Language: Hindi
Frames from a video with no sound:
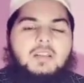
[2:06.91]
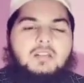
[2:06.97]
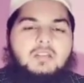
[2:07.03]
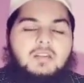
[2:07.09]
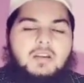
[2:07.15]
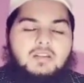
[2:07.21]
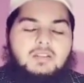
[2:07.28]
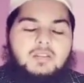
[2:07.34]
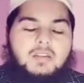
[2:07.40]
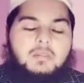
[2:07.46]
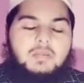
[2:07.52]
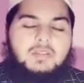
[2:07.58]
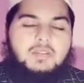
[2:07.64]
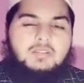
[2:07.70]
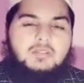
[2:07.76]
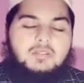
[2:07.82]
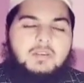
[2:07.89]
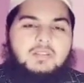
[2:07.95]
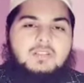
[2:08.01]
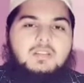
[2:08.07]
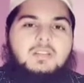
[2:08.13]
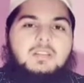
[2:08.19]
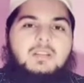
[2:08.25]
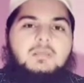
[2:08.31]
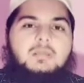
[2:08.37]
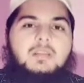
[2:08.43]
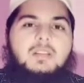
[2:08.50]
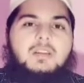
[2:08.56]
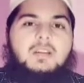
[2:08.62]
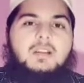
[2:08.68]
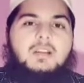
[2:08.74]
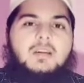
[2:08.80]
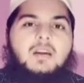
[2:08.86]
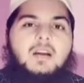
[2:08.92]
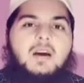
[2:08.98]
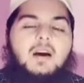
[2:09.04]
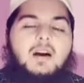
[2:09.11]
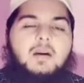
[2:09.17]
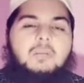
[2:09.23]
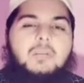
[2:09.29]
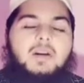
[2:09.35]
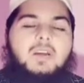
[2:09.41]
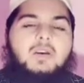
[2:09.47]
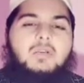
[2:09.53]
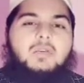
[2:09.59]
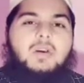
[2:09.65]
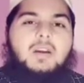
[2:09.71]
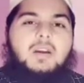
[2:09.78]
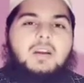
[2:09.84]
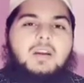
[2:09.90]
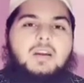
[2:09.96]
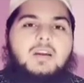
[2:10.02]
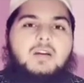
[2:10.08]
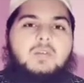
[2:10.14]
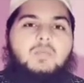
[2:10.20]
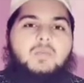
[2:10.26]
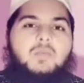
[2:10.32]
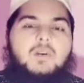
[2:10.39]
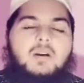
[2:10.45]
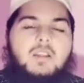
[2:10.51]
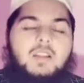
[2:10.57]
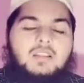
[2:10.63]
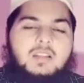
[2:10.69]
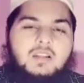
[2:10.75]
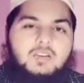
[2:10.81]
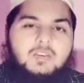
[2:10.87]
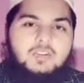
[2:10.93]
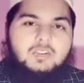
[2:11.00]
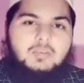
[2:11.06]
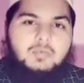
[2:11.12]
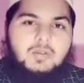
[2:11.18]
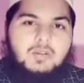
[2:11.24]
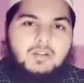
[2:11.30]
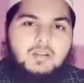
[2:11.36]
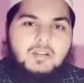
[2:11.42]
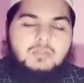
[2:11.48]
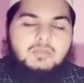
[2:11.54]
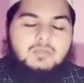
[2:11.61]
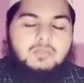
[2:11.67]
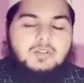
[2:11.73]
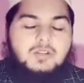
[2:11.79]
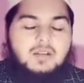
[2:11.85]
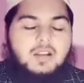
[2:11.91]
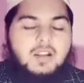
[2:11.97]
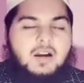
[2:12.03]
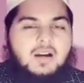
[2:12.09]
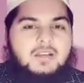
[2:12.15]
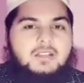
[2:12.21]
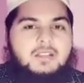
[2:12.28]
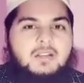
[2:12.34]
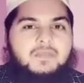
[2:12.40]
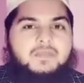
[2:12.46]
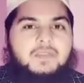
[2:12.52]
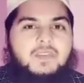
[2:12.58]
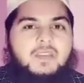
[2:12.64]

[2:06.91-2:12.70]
तो नाजरीन बच्चों की अच्छी तरबियत करें अगर बड़े हो गए हैं वो गलत हरकतों में लगे हैं तो उनका इलाज